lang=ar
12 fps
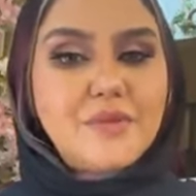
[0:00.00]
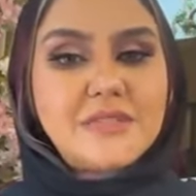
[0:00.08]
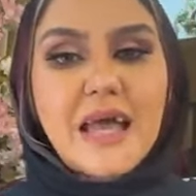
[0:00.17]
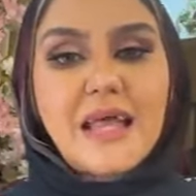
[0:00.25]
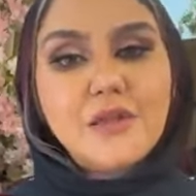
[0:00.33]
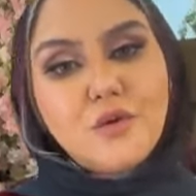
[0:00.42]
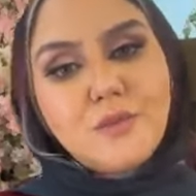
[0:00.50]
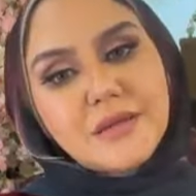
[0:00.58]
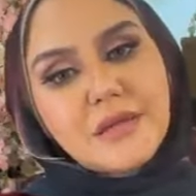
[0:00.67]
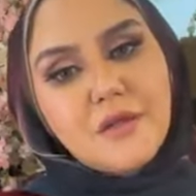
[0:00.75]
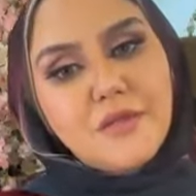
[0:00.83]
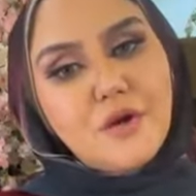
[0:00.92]
سهل ان هم
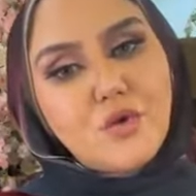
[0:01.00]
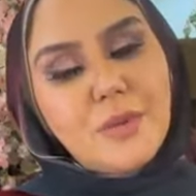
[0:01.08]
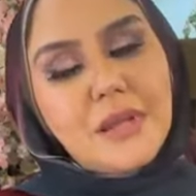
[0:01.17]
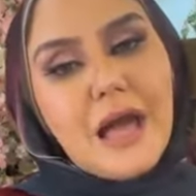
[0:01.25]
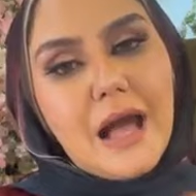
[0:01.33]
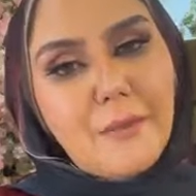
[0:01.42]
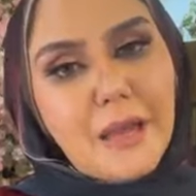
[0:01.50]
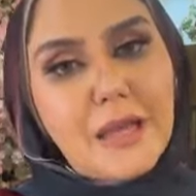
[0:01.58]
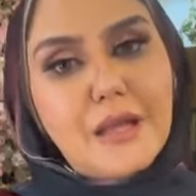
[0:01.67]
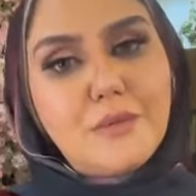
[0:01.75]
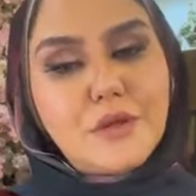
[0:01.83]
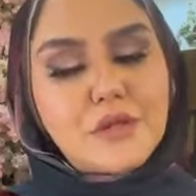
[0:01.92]
يتاثروا
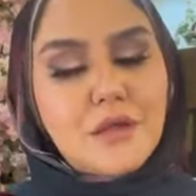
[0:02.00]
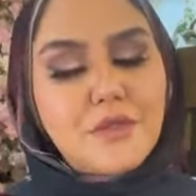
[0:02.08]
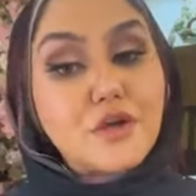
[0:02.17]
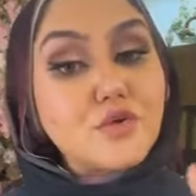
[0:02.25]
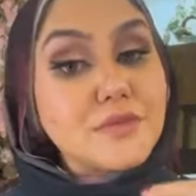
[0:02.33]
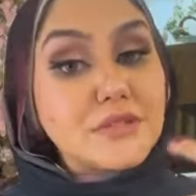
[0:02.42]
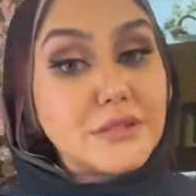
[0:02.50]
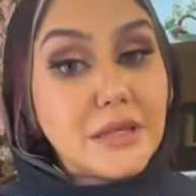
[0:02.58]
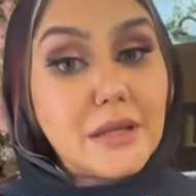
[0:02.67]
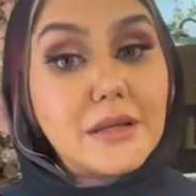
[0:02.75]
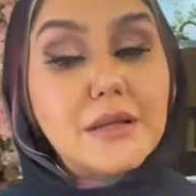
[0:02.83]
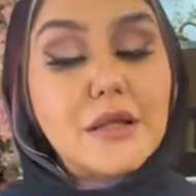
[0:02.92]
بالاعمال بيتاثروا
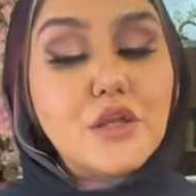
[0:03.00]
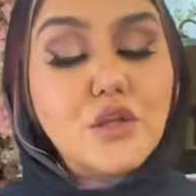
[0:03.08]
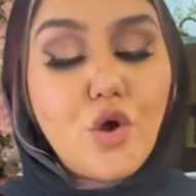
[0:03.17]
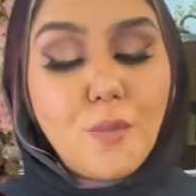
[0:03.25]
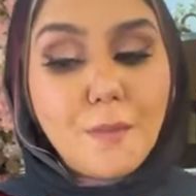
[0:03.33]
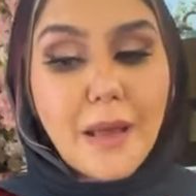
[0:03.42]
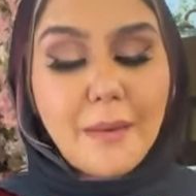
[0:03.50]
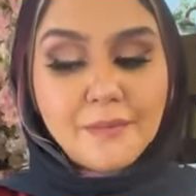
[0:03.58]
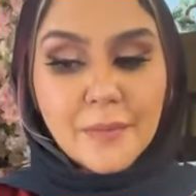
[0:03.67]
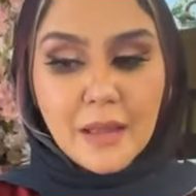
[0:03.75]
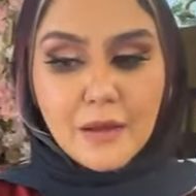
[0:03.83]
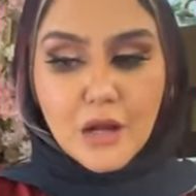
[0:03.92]
بالسحر لان هم
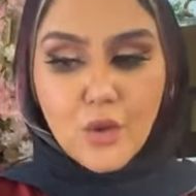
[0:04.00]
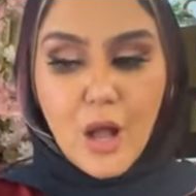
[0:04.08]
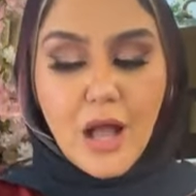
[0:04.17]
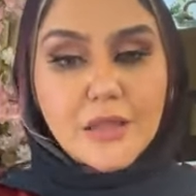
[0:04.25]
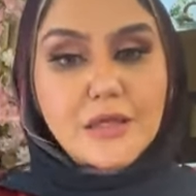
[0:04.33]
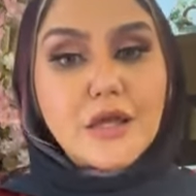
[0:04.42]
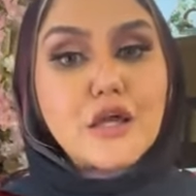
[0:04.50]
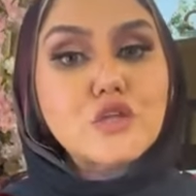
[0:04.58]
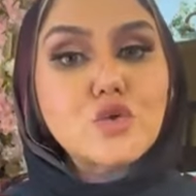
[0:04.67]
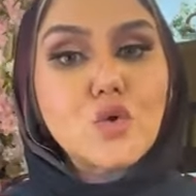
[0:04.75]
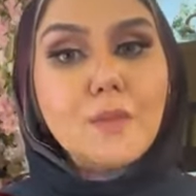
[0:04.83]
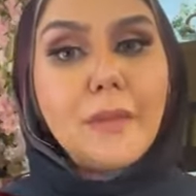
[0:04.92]

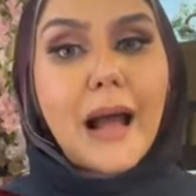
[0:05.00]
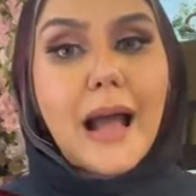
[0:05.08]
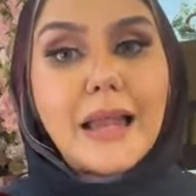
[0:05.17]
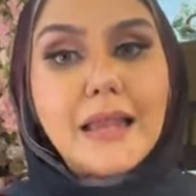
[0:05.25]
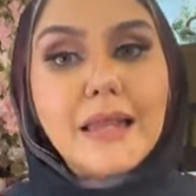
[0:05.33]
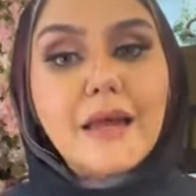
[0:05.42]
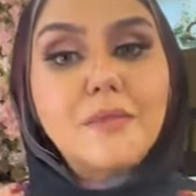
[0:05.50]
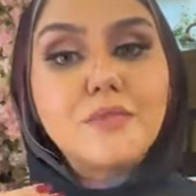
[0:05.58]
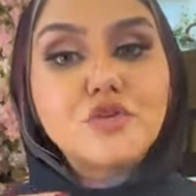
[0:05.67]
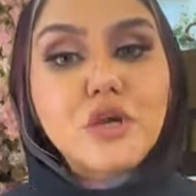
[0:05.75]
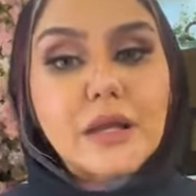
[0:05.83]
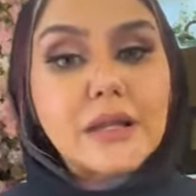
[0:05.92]
روحانياتهم عاليه
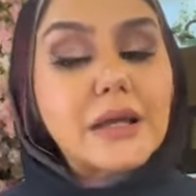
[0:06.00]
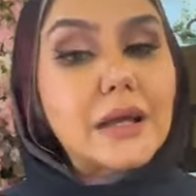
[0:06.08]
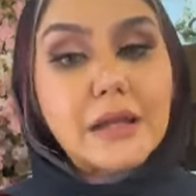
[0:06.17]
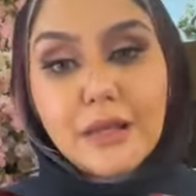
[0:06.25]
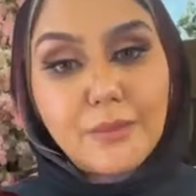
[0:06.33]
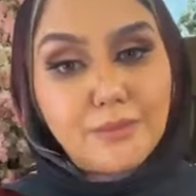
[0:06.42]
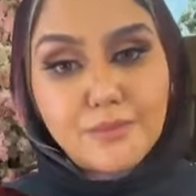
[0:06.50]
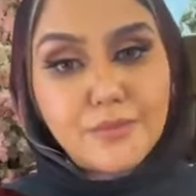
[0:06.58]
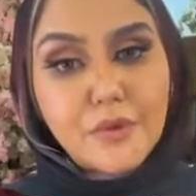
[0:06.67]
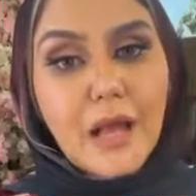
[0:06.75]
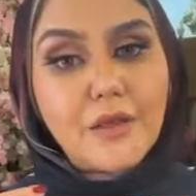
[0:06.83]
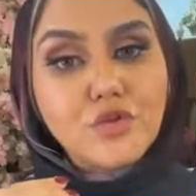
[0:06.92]
بشكل غريب
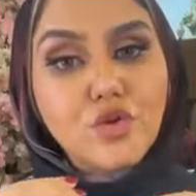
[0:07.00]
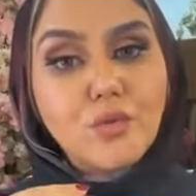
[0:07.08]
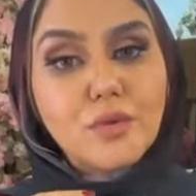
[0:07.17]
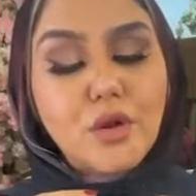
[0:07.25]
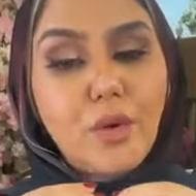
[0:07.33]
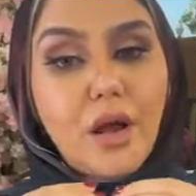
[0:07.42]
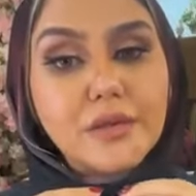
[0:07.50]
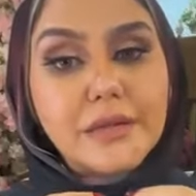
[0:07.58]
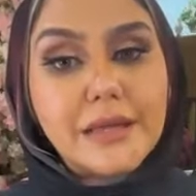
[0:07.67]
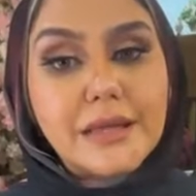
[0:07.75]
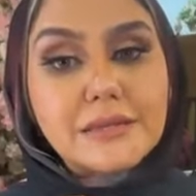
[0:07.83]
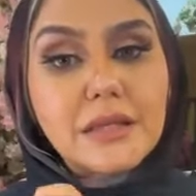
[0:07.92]
عندهم
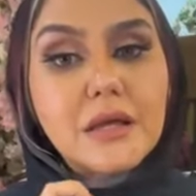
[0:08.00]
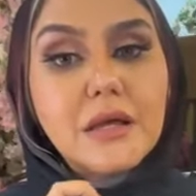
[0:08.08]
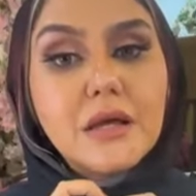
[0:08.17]
روحانيات